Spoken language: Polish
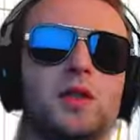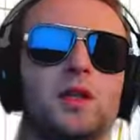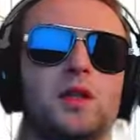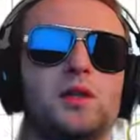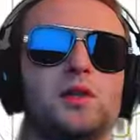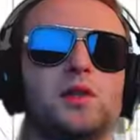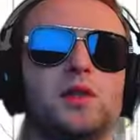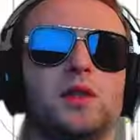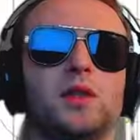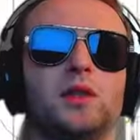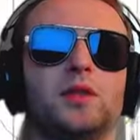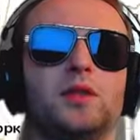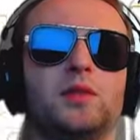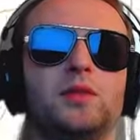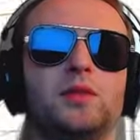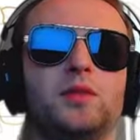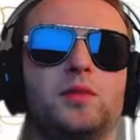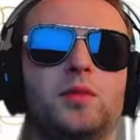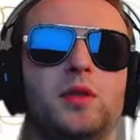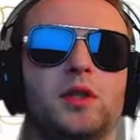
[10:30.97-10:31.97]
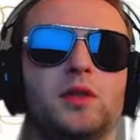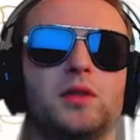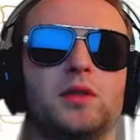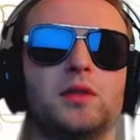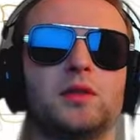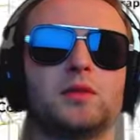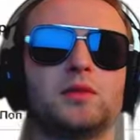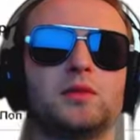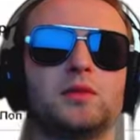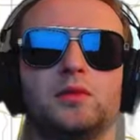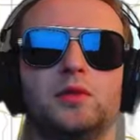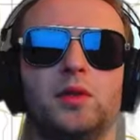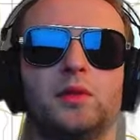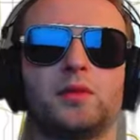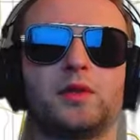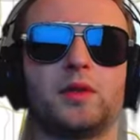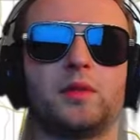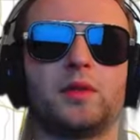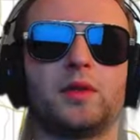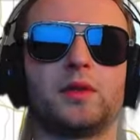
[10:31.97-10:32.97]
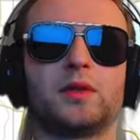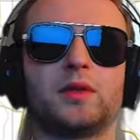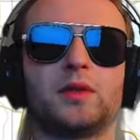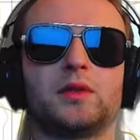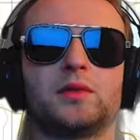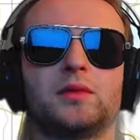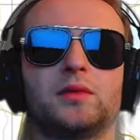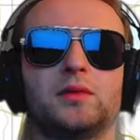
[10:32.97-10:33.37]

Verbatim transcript: Czekaj, tak gdzie ja ten to biegnę? Dobrze biegnę.